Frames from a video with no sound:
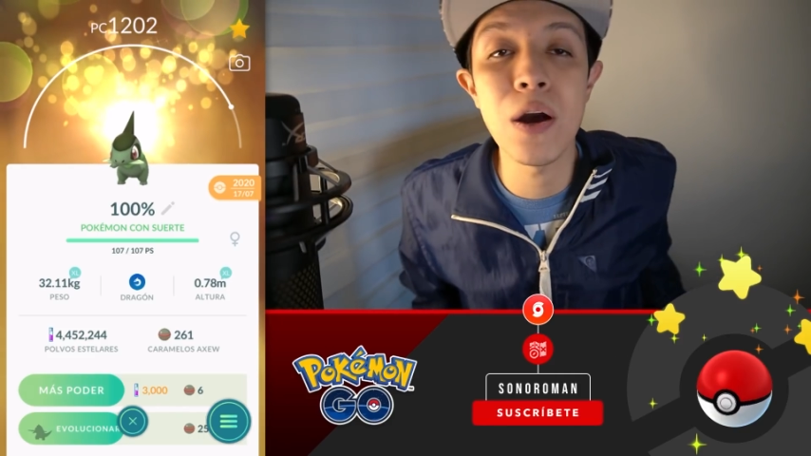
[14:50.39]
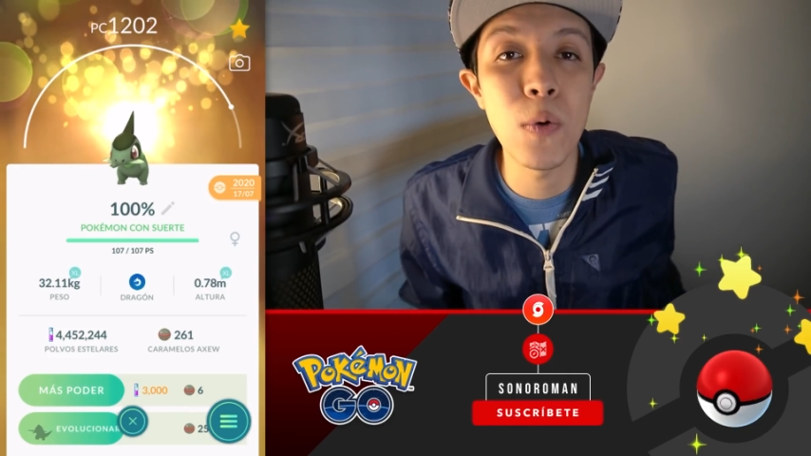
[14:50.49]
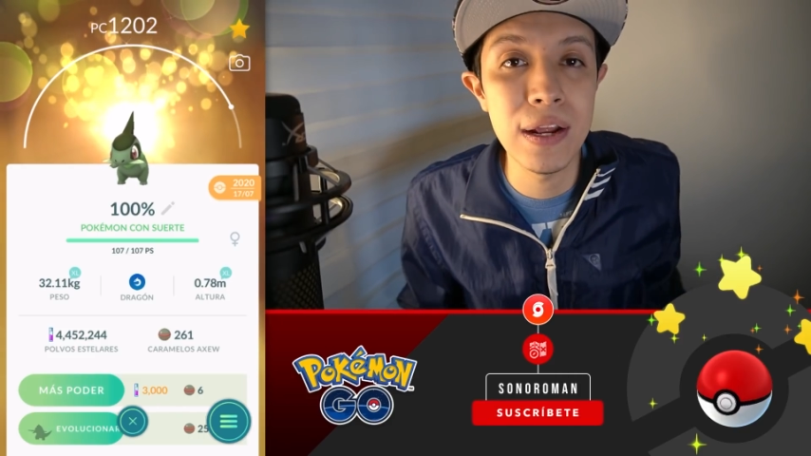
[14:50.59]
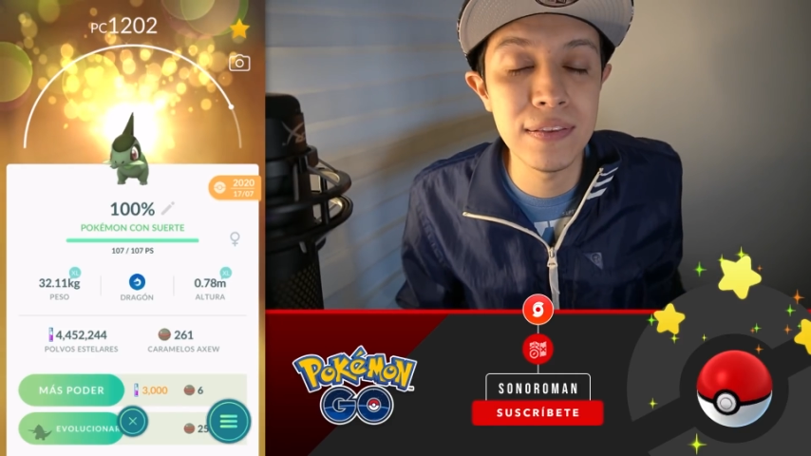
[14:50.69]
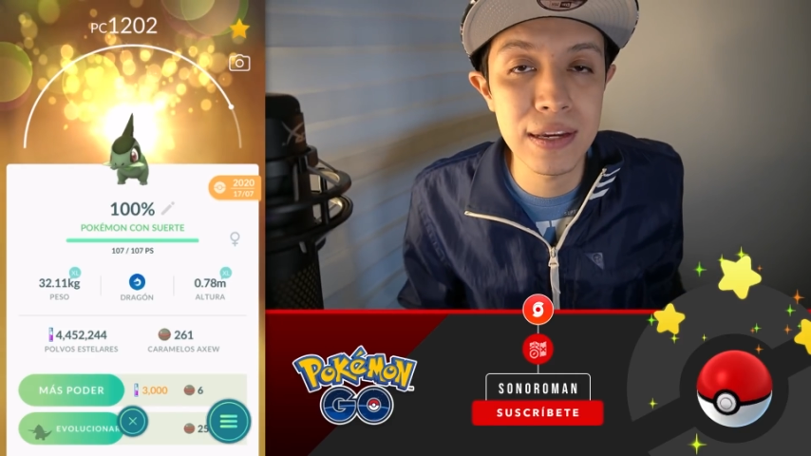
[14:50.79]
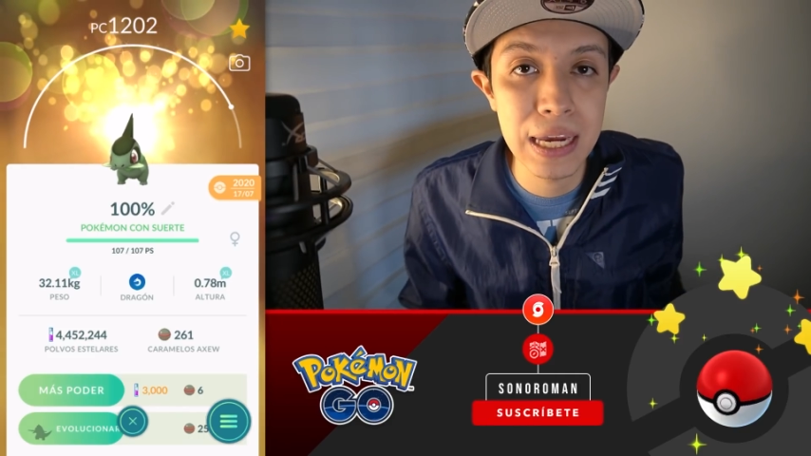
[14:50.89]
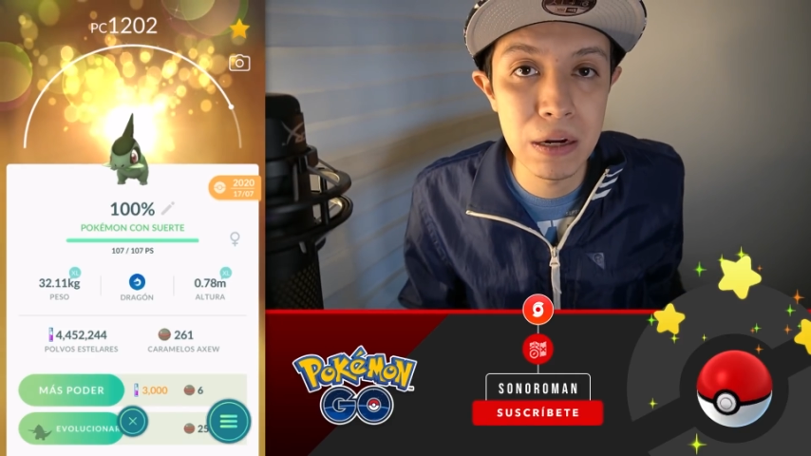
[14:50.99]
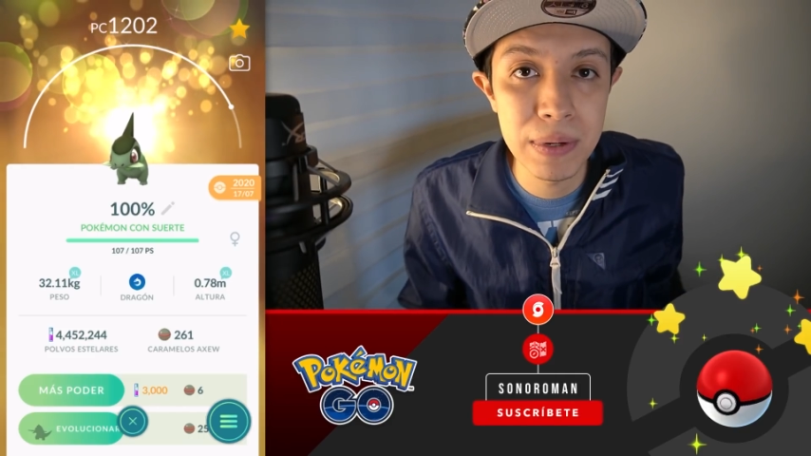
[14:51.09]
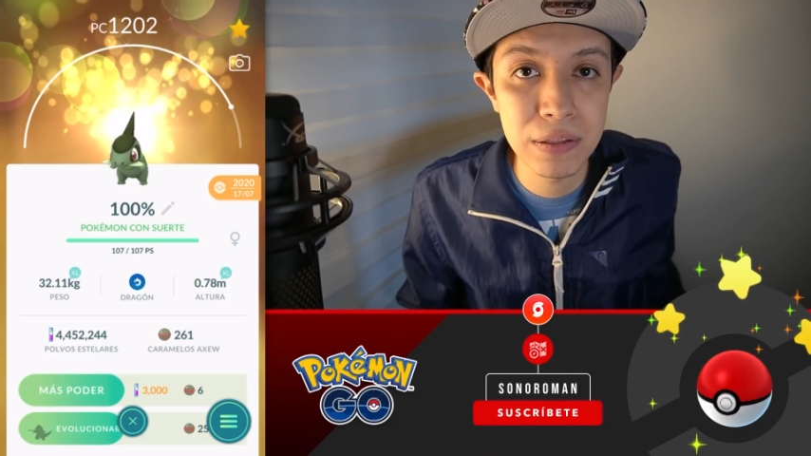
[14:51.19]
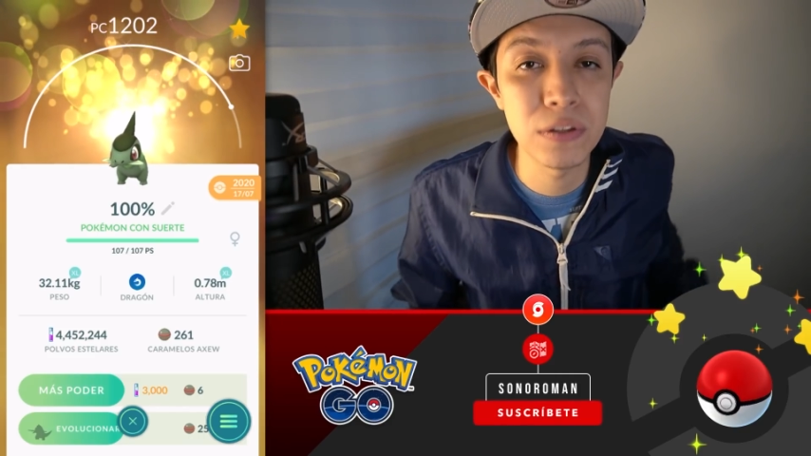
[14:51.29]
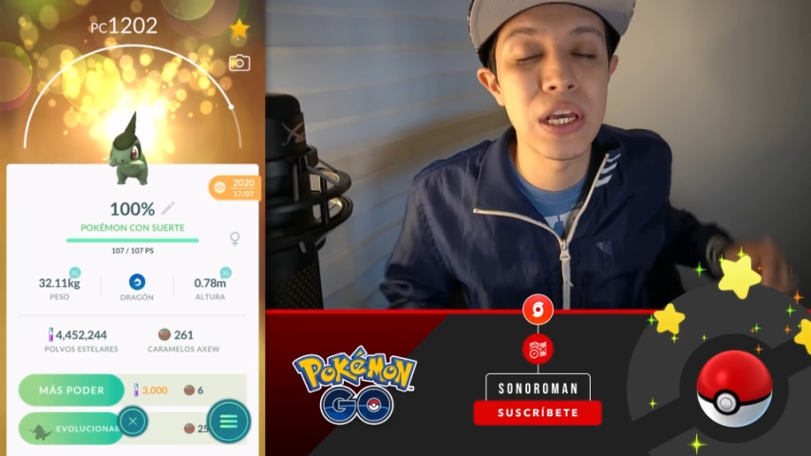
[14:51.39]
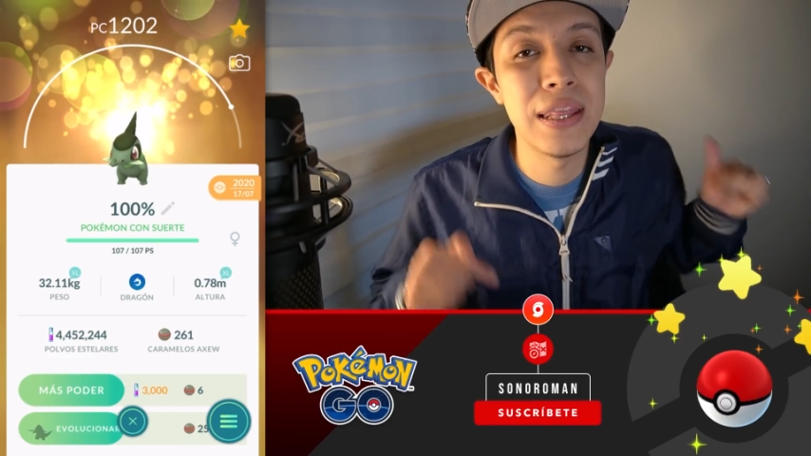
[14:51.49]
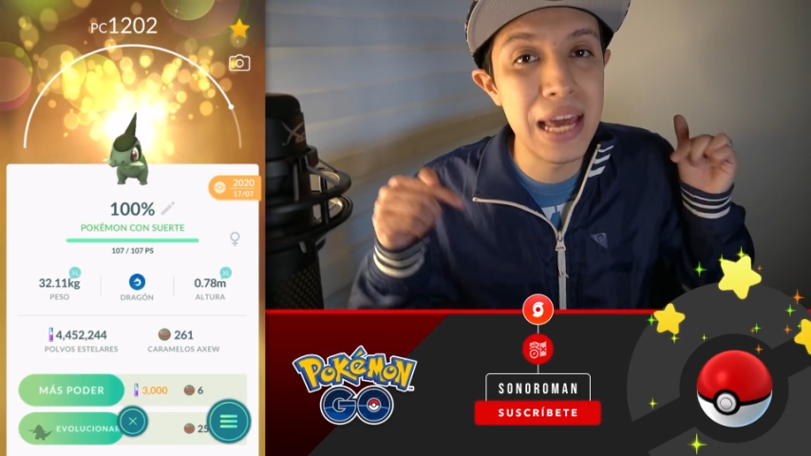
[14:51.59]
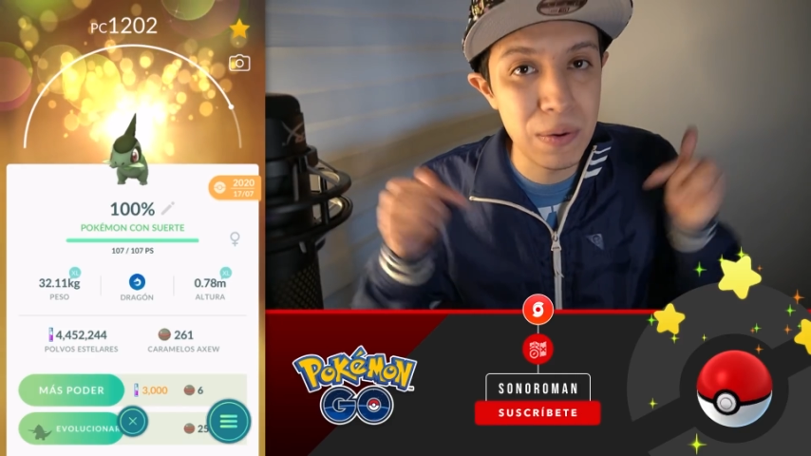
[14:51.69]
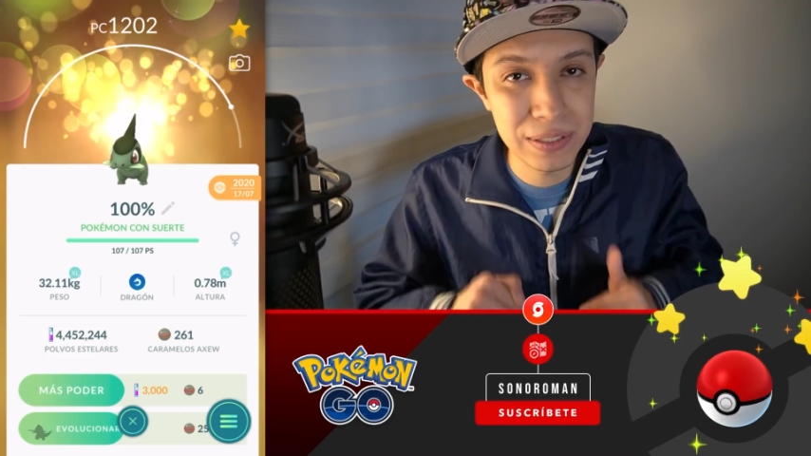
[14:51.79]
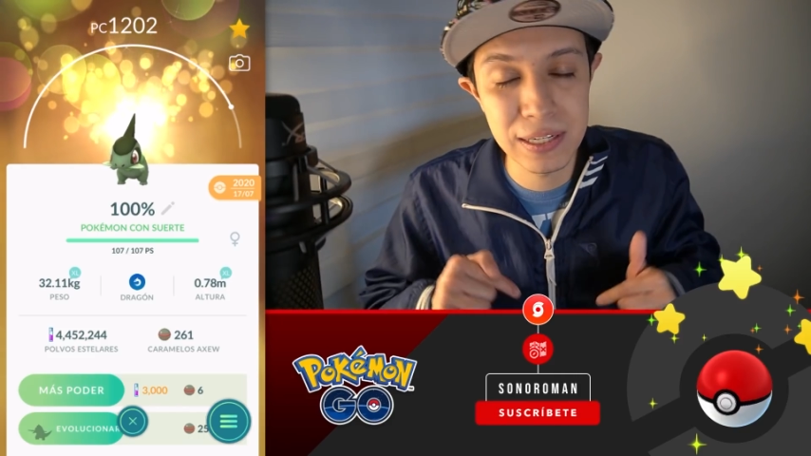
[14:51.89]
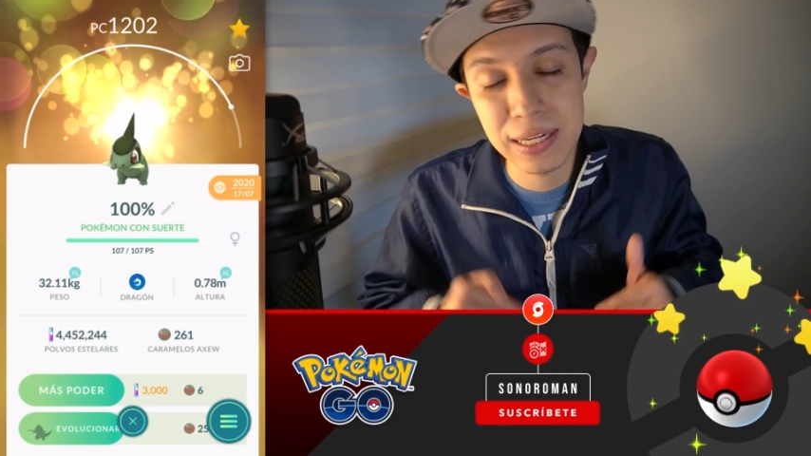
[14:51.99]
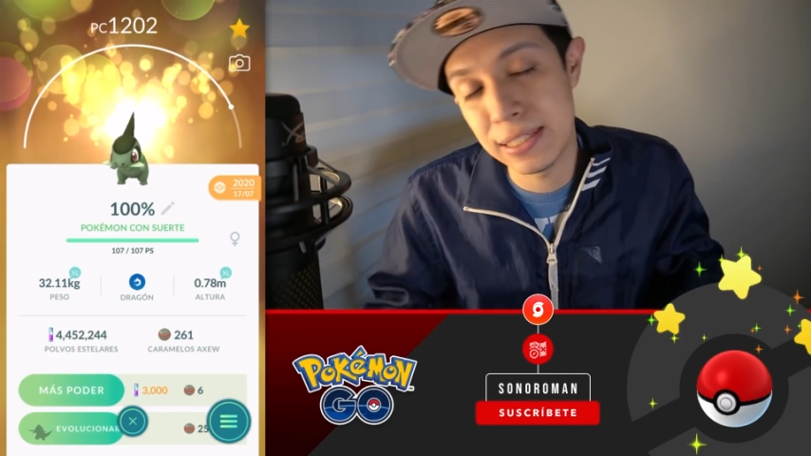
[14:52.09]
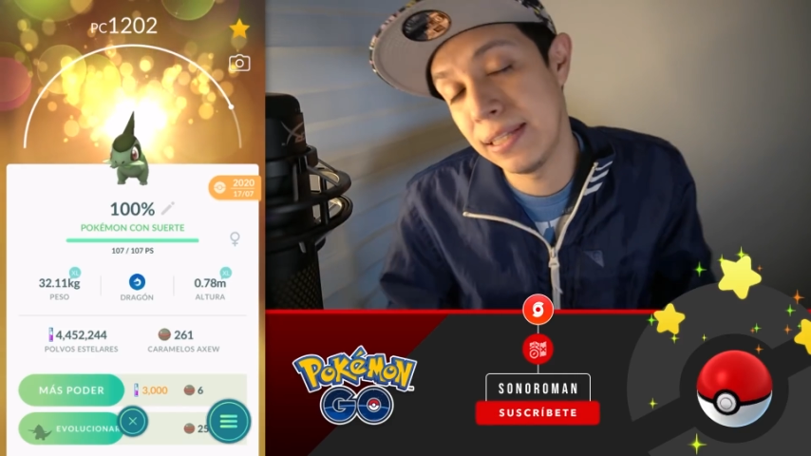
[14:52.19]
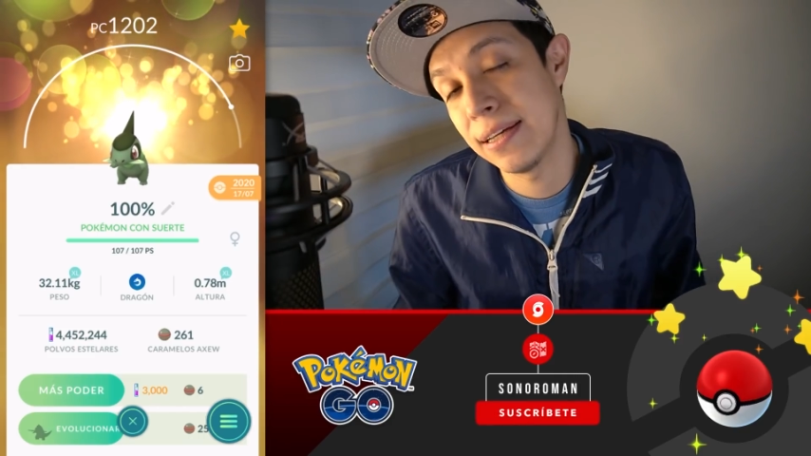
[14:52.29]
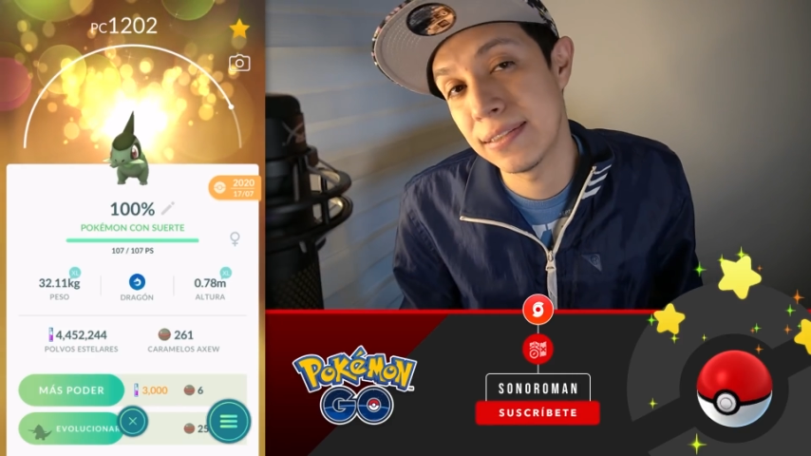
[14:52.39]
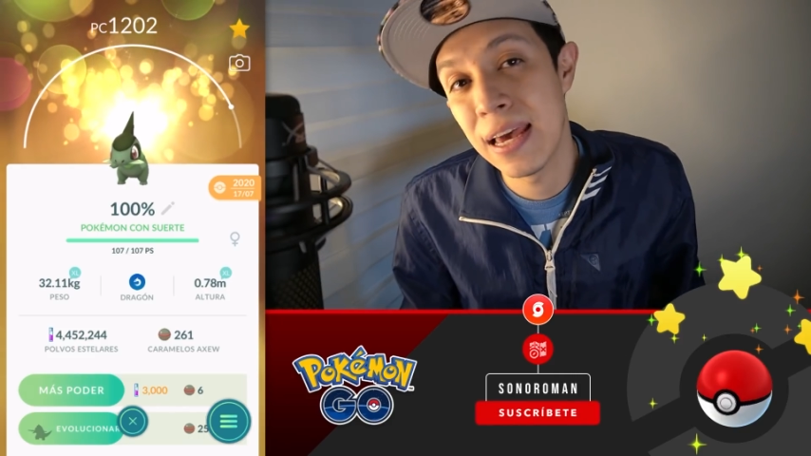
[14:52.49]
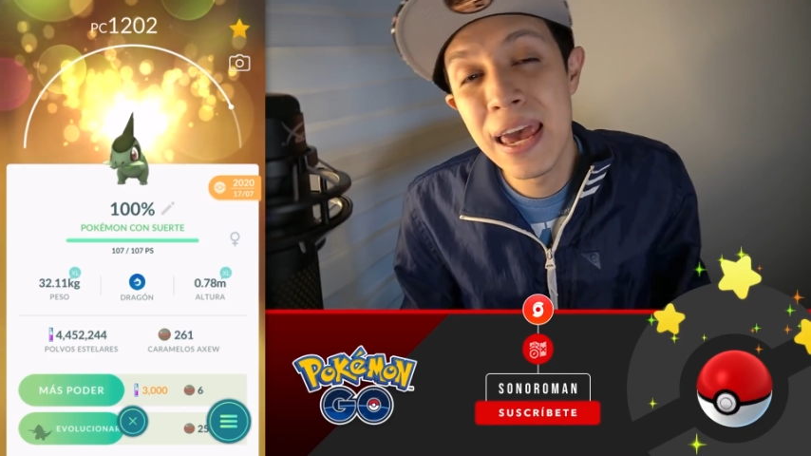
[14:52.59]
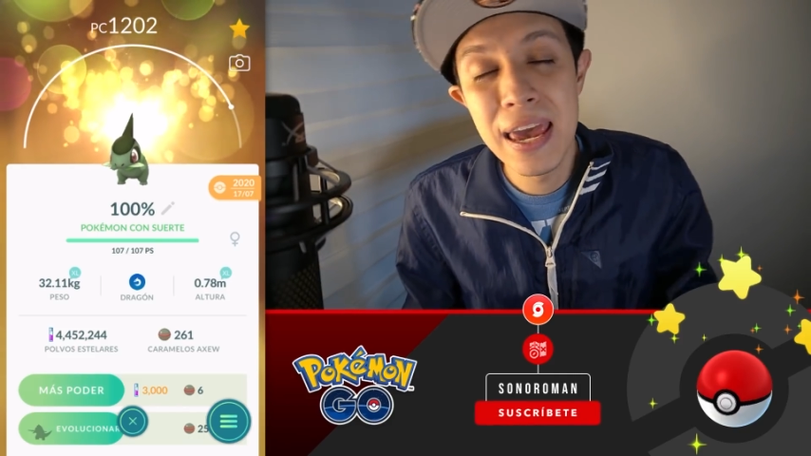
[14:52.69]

a 40 kilómetros de nuestras casitas.